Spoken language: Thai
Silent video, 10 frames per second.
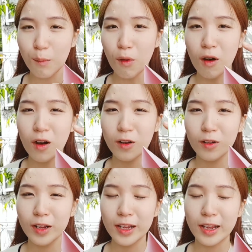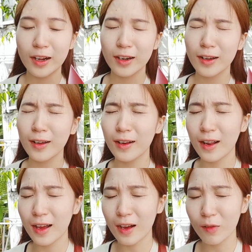หมอเขาต้องเอียงดึง
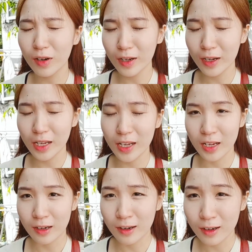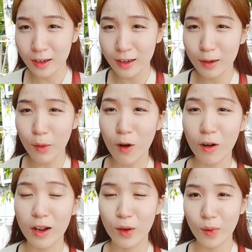แล้วดึงอีกคือบอ
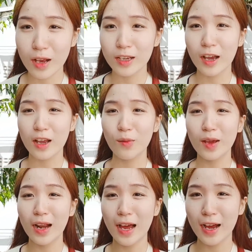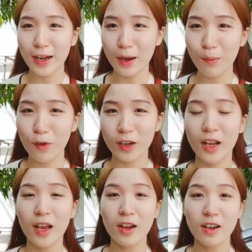กเลยว่าใช้เวลาทั้งหมด
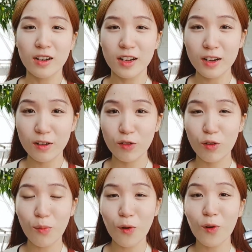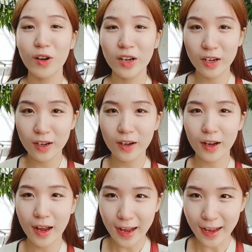1 ชั่วโมงครึ่ง
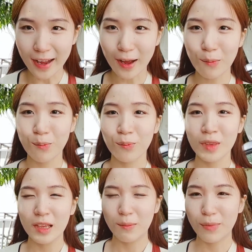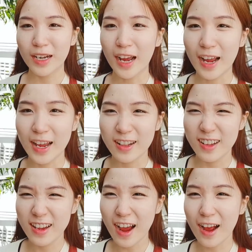ค่ะเป็นเคส
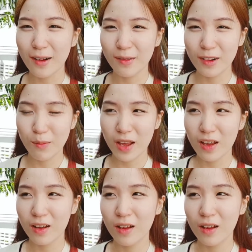ยากใช่ไหม